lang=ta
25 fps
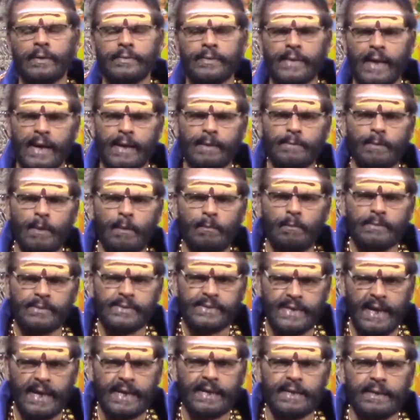தர்மம்
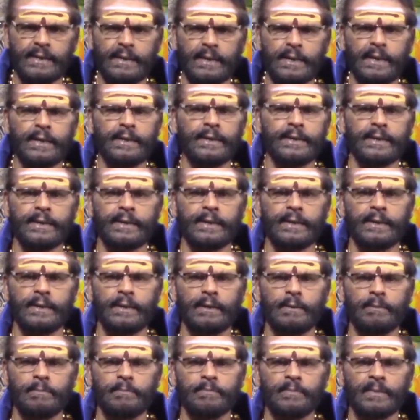செய் என்று
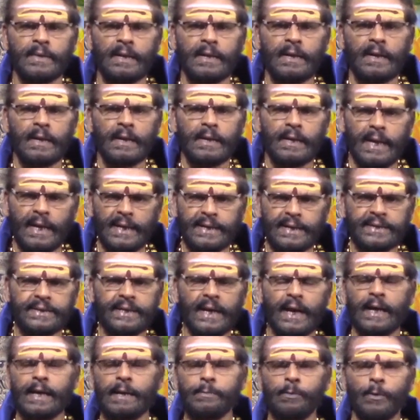
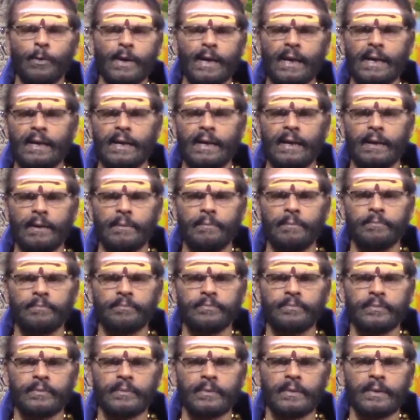கட்டளை போடல
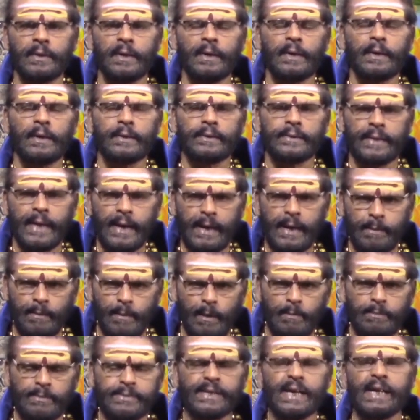
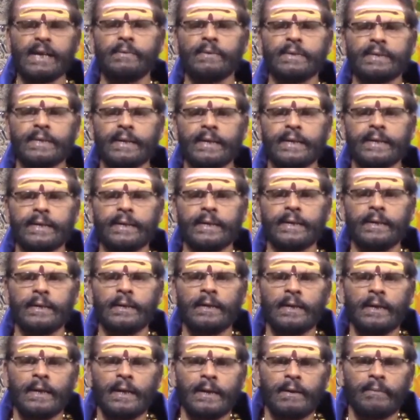தர்மம் செய்வதற்கு
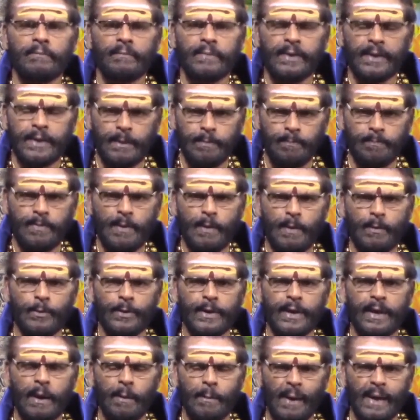
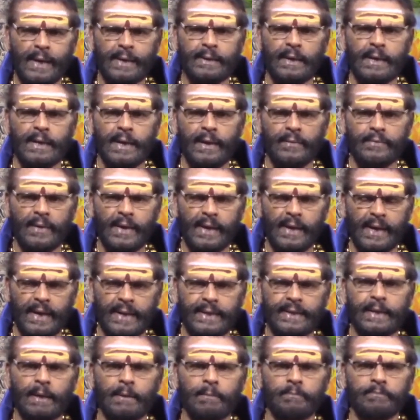விருப்பமுடைய மனதில் அந்த
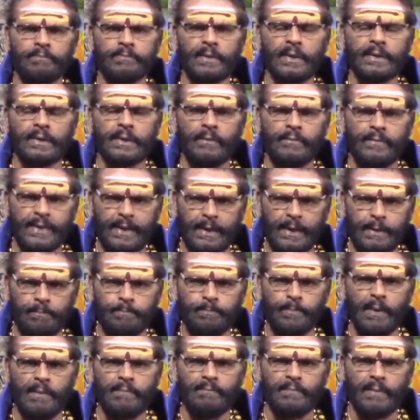எண்ணம் இந்த
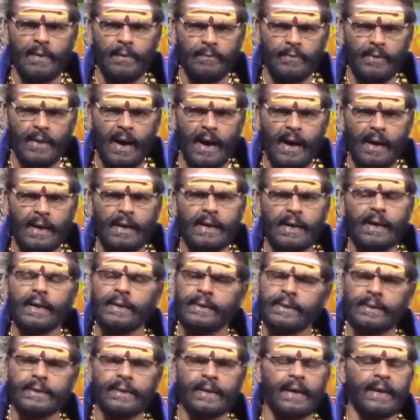விருப்பம் வந்தாலே
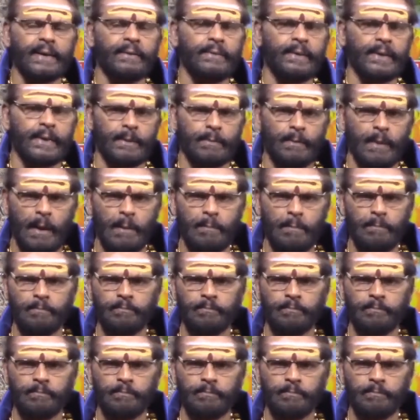அது நிறைவேறுமா